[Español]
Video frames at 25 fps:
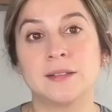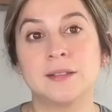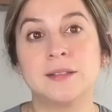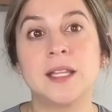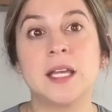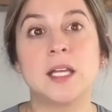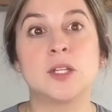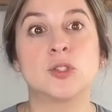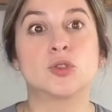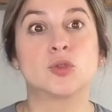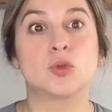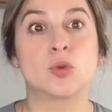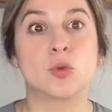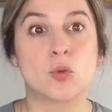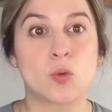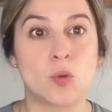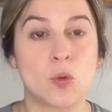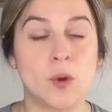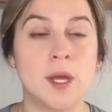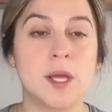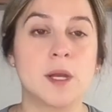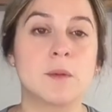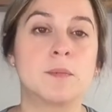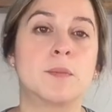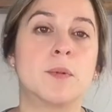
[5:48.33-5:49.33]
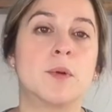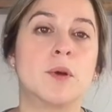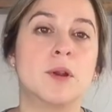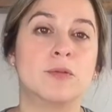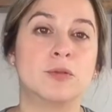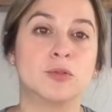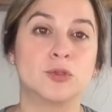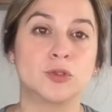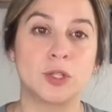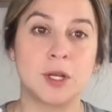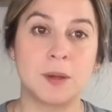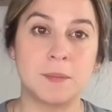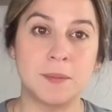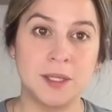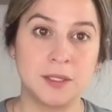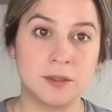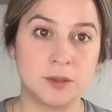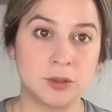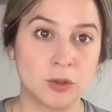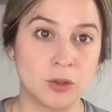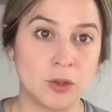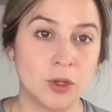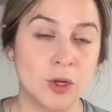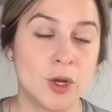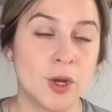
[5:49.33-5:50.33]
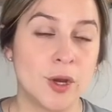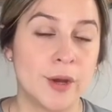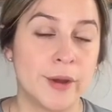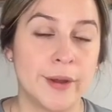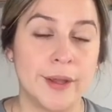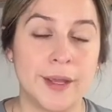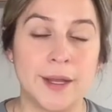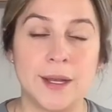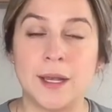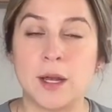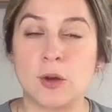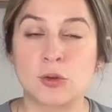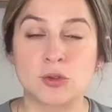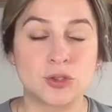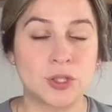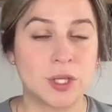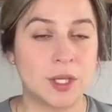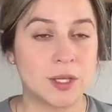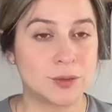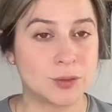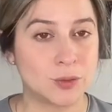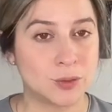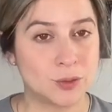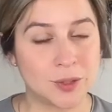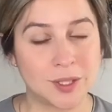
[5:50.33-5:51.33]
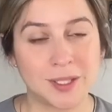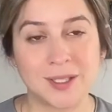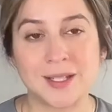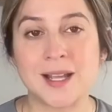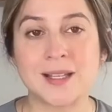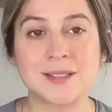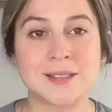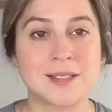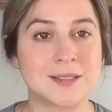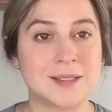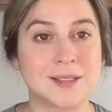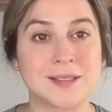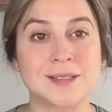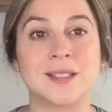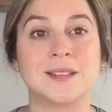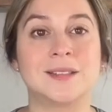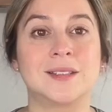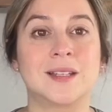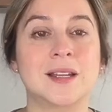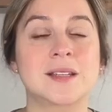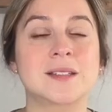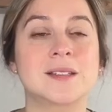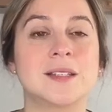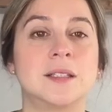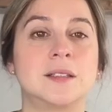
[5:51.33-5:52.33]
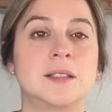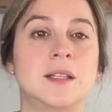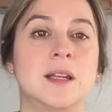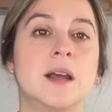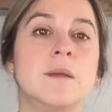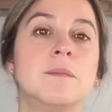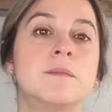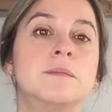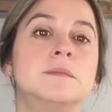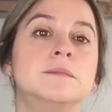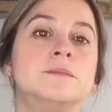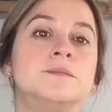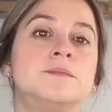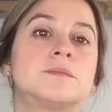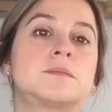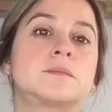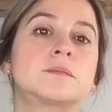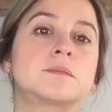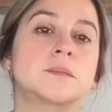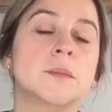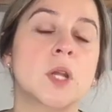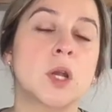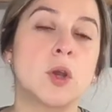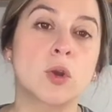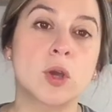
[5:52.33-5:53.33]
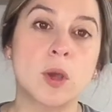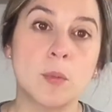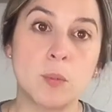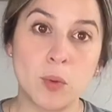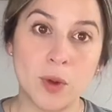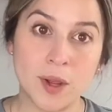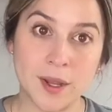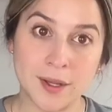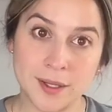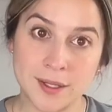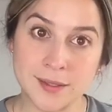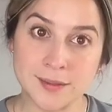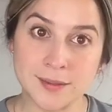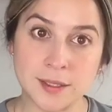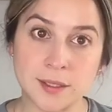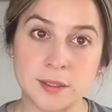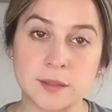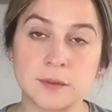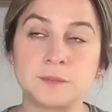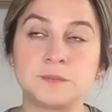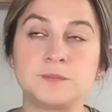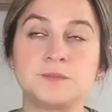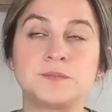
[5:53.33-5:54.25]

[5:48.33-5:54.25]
de su cuerpo, el funcionamiento en la oxidación de grasas, etcétera, etcétera, lo que pueden hacer